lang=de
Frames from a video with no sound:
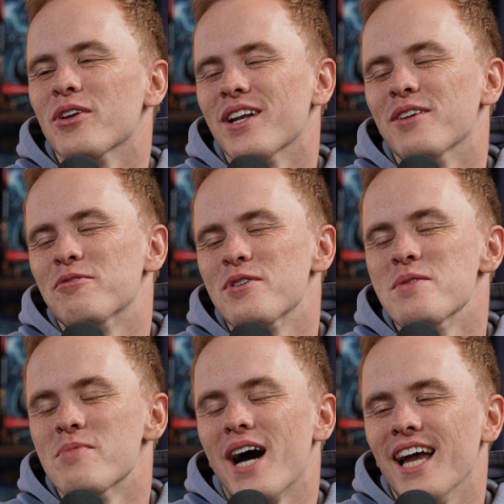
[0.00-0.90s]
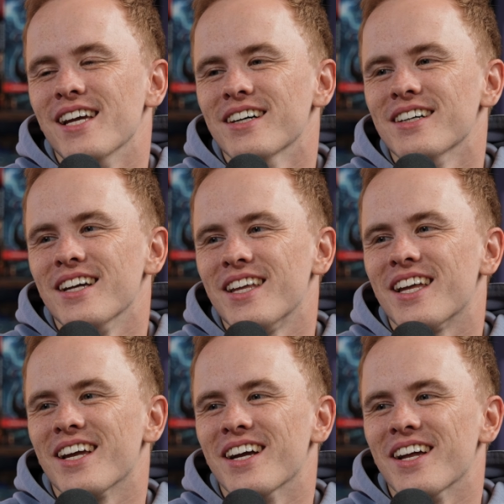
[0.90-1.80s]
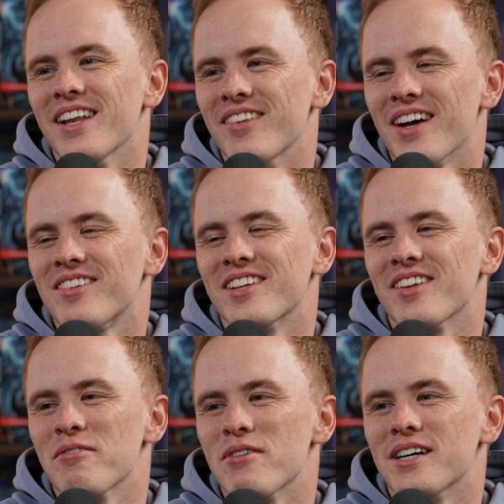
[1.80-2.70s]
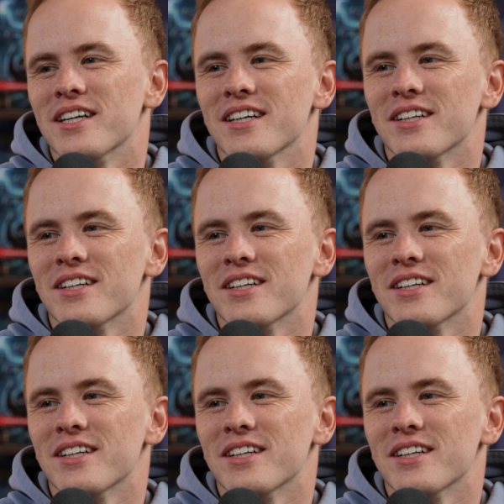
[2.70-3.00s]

sondern eine Filmreihe. Ich sag's jetzt einfach,